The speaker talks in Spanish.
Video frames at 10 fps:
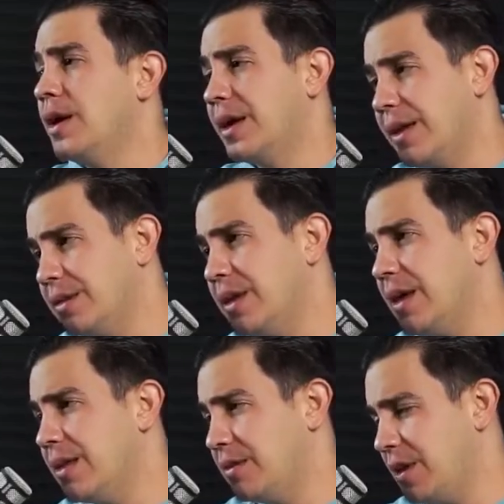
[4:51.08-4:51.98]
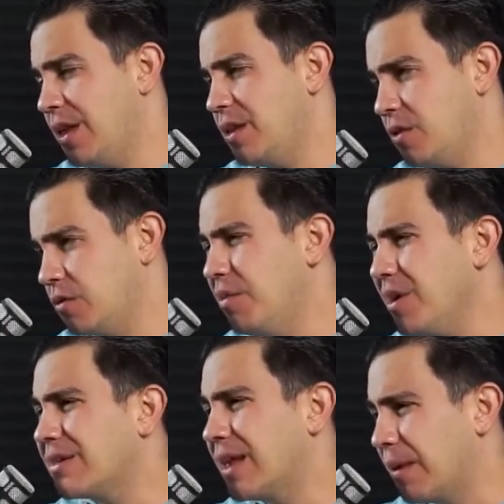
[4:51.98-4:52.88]
Gente de 100 ladrillos,
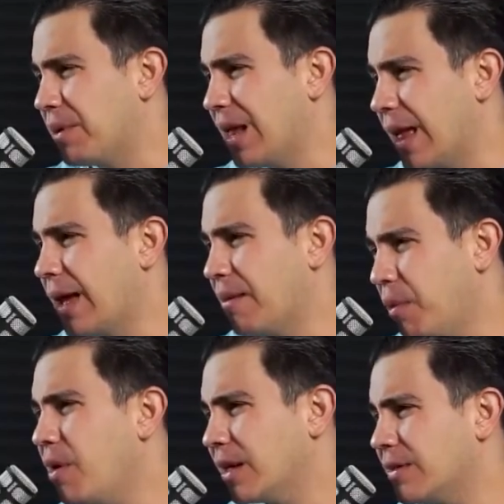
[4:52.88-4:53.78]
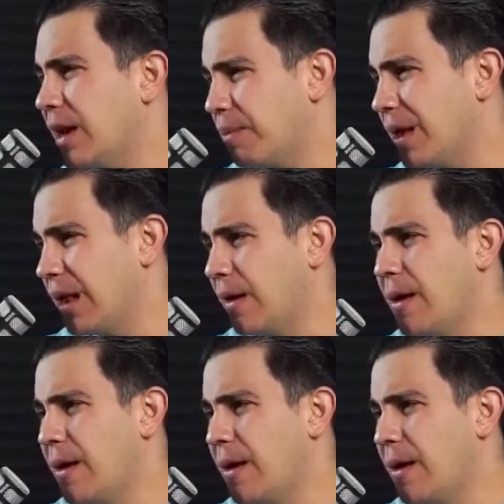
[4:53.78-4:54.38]
póngase la pila, póngase la pila.